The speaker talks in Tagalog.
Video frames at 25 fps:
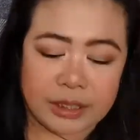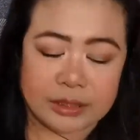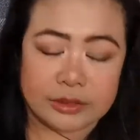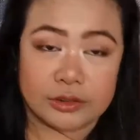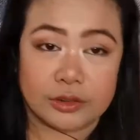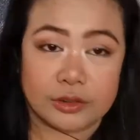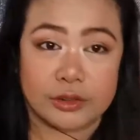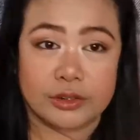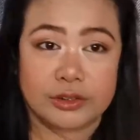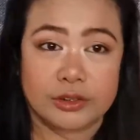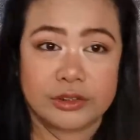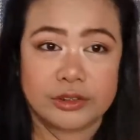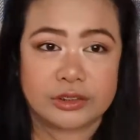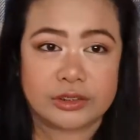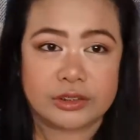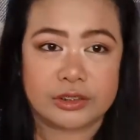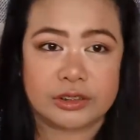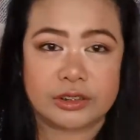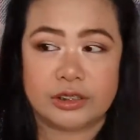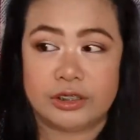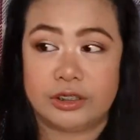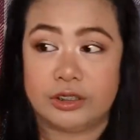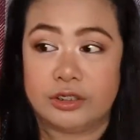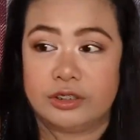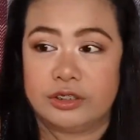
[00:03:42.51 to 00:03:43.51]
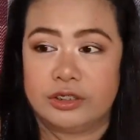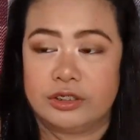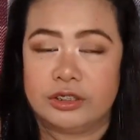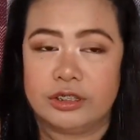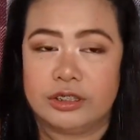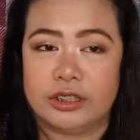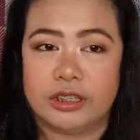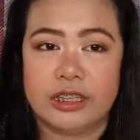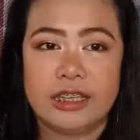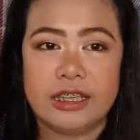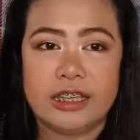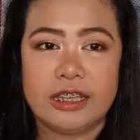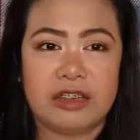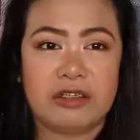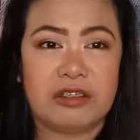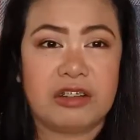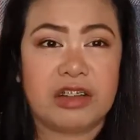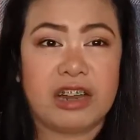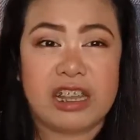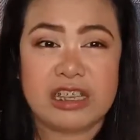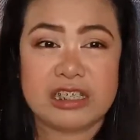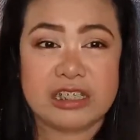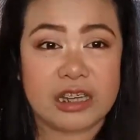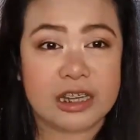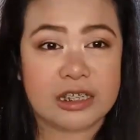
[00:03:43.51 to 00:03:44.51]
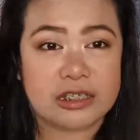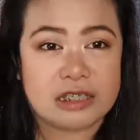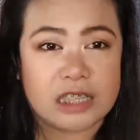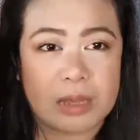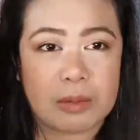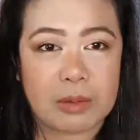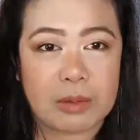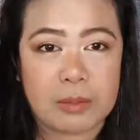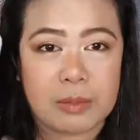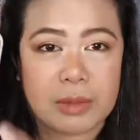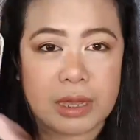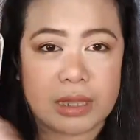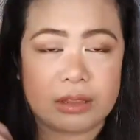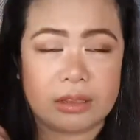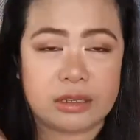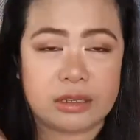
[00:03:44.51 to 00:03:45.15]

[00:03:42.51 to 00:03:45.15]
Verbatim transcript: pesos. Yun. Wala siyang kasamang